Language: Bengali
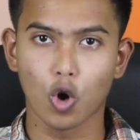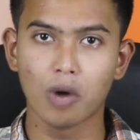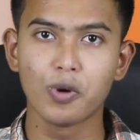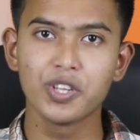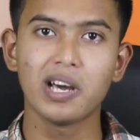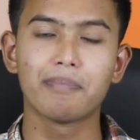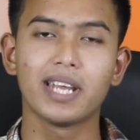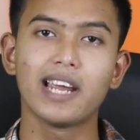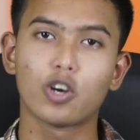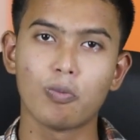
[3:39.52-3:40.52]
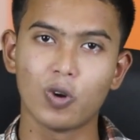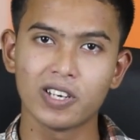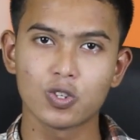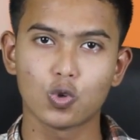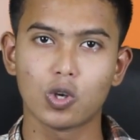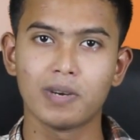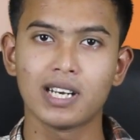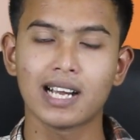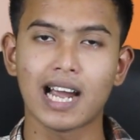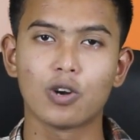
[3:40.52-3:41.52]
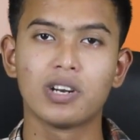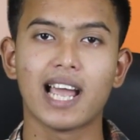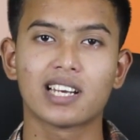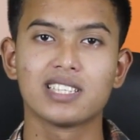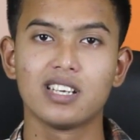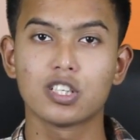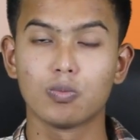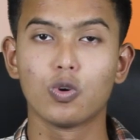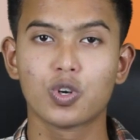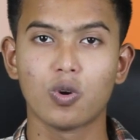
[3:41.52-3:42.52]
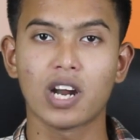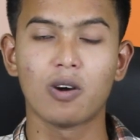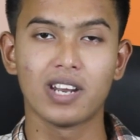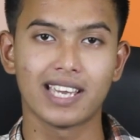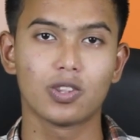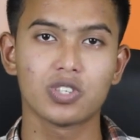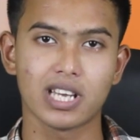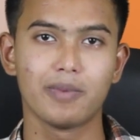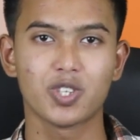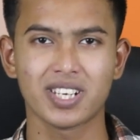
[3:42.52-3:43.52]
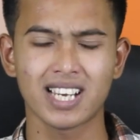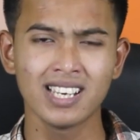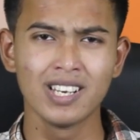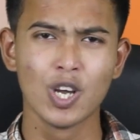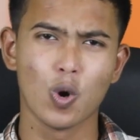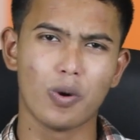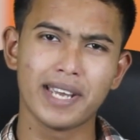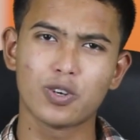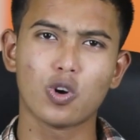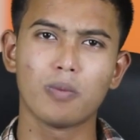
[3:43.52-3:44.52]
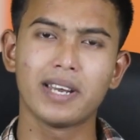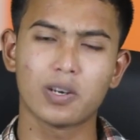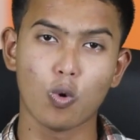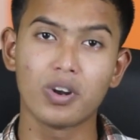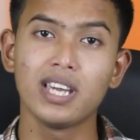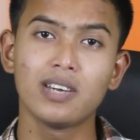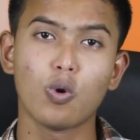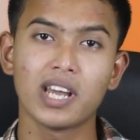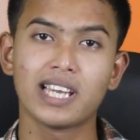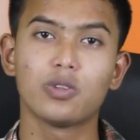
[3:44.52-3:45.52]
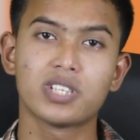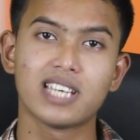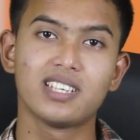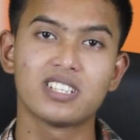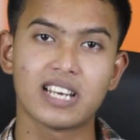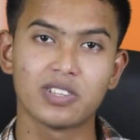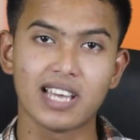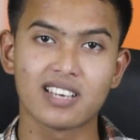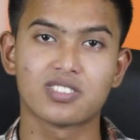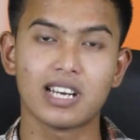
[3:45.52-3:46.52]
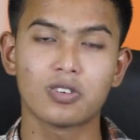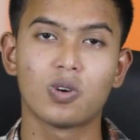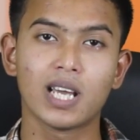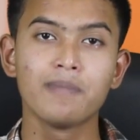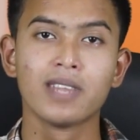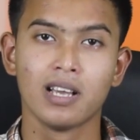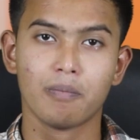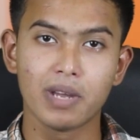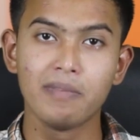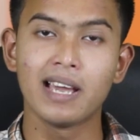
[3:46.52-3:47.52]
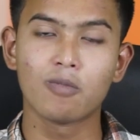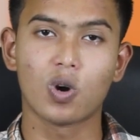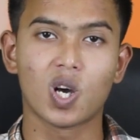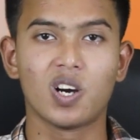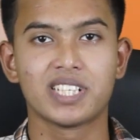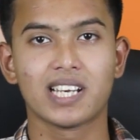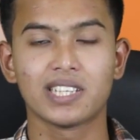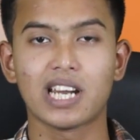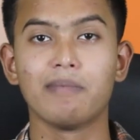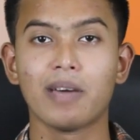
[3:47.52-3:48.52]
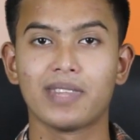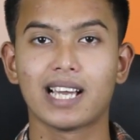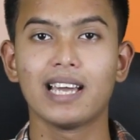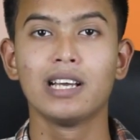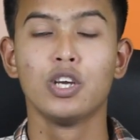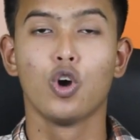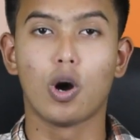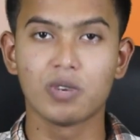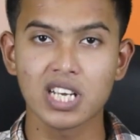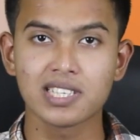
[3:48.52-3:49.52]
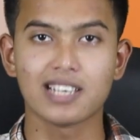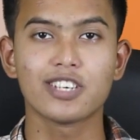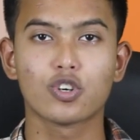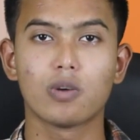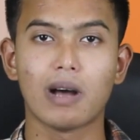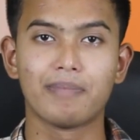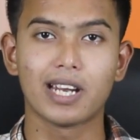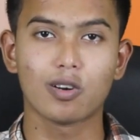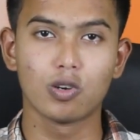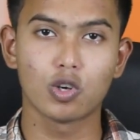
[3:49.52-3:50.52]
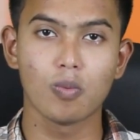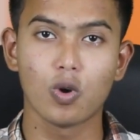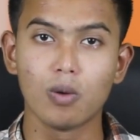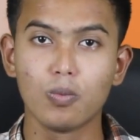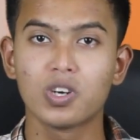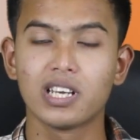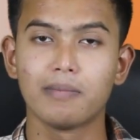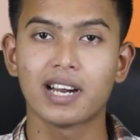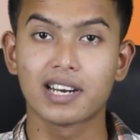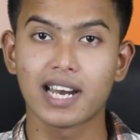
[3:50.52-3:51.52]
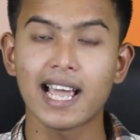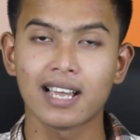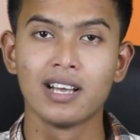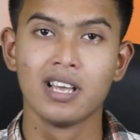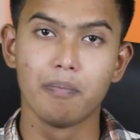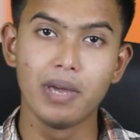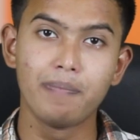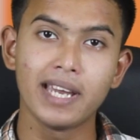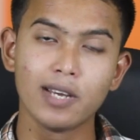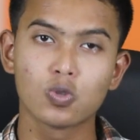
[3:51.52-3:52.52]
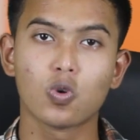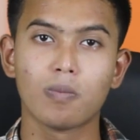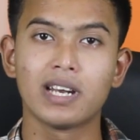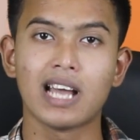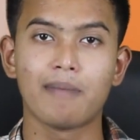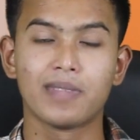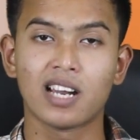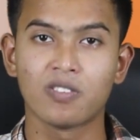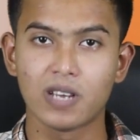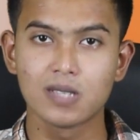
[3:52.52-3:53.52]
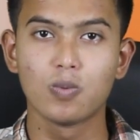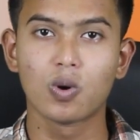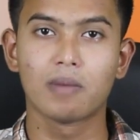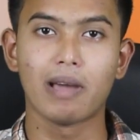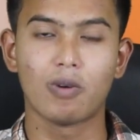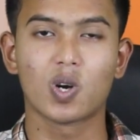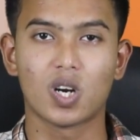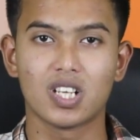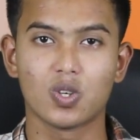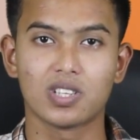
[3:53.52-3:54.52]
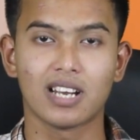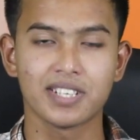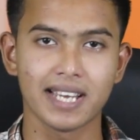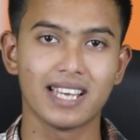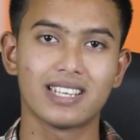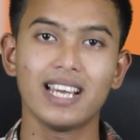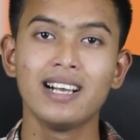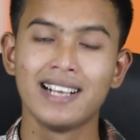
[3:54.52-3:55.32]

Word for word: অবৈধ আপনারা এরকম কোনো কিছু করবেন না কারণ একটা জিনিস মুড করা হলে কিন্তু সেই বিষয়টা অনেক রকমের কোডিং করে কিন্তু সেই জিনিসটা কিন্তু এক্সট্র্যাক্ট করে প্রিমিয়াম করা হয় সেক্ষেত্রে আমি আপনাকে অবশ্যই সাজেস্ট করবো আপনারা কোনো রকম কোনো মুড কিংবা ক্র্যাক ভিপিএন ইউজ করবেন না আপনার ফেসবুক ব্যবহার করার জন্য তাহলে সেই ক্ষেত্রে